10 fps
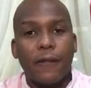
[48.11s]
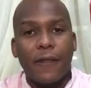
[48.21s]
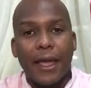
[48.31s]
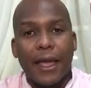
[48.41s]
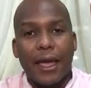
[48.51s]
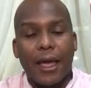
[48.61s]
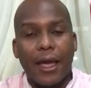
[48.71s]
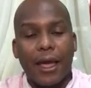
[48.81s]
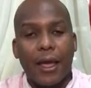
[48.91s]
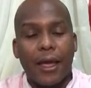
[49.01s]
de
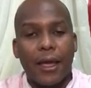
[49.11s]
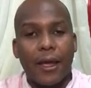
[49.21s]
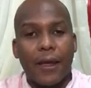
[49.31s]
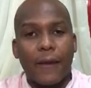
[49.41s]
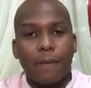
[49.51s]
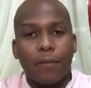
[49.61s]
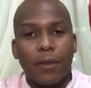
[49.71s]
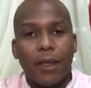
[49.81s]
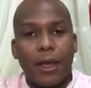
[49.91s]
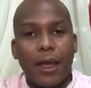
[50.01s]
que
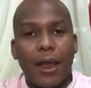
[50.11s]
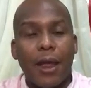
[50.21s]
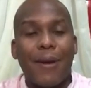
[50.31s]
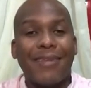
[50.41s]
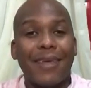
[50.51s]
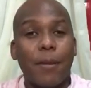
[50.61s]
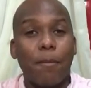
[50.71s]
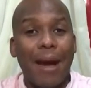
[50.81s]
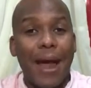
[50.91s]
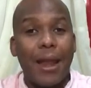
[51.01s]
eh, le va a hacer
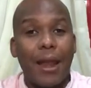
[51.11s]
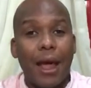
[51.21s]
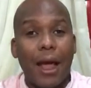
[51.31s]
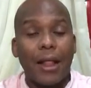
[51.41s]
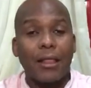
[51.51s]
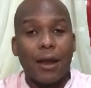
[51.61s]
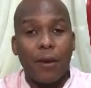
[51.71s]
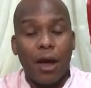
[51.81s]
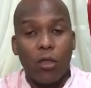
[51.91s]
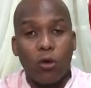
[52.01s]
mal al
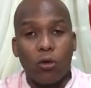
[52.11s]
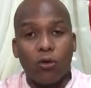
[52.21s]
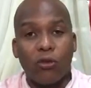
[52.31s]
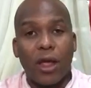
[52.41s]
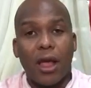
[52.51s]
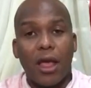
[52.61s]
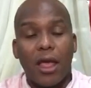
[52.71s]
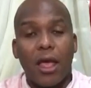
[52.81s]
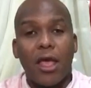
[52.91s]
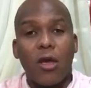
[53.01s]
trabajador. O sea,
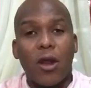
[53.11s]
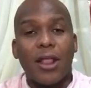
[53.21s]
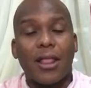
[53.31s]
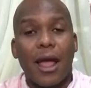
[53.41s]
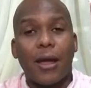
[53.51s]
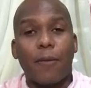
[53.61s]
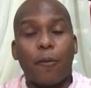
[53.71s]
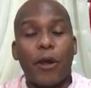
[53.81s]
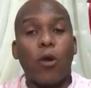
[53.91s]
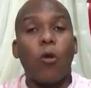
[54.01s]
ellos
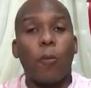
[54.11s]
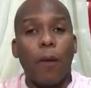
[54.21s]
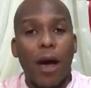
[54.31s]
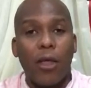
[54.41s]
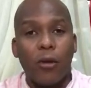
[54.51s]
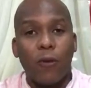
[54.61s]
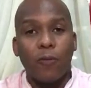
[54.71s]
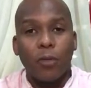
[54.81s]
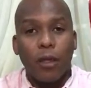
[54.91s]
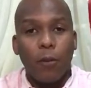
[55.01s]
están preocupados
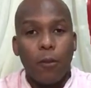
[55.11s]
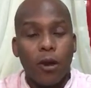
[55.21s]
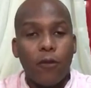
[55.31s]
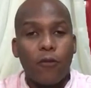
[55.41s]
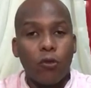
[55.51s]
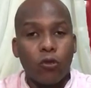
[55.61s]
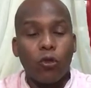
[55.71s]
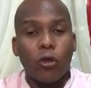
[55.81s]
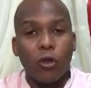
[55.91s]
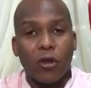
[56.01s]
por el
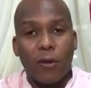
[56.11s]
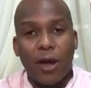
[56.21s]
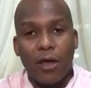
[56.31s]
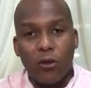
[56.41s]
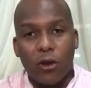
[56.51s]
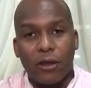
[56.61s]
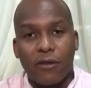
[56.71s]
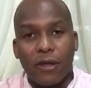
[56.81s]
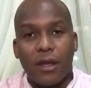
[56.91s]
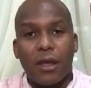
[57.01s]
futuro de los trabajadores.
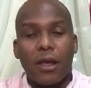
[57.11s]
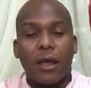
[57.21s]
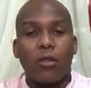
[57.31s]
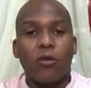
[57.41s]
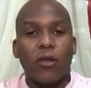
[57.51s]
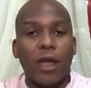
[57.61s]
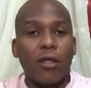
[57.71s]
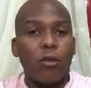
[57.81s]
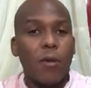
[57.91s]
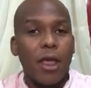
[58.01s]
Entonces
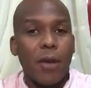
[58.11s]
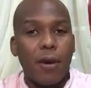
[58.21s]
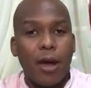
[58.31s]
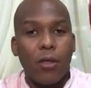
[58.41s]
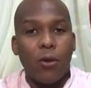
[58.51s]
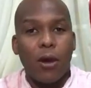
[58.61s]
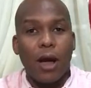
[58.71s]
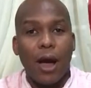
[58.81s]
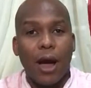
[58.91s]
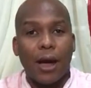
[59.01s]
esto me ha llevado
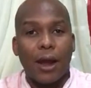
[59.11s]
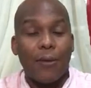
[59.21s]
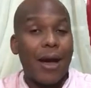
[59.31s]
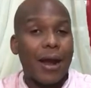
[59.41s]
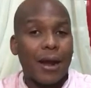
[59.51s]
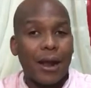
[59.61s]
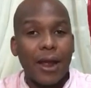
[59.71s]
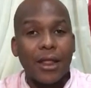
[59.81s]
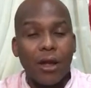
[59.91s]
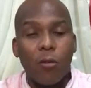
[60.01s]
a grabar
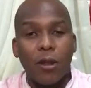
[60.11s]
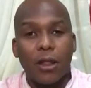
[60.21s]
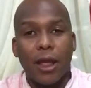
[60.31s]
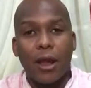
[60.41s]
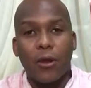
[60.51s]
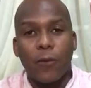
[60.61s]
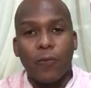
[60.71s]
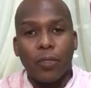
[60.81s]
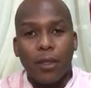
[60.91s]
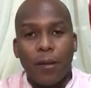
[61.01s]
este comentario
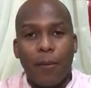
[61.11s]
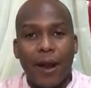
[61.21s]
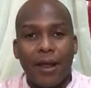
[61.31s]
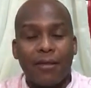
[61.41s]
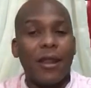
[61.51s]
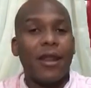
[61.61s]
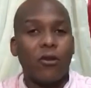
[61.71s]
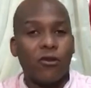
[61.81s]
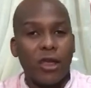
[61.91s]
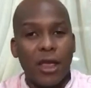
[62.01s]
para decirle
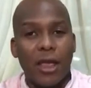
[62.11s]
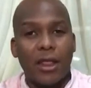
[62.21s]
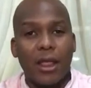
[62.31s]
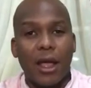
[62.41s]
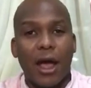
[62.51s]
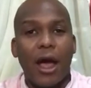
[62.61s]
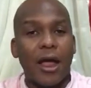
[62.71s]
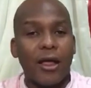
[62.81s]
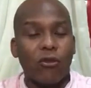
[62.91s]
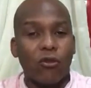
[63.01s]
lo siguiente a
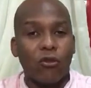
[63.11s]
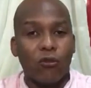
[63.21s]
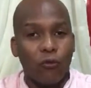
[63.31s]
esos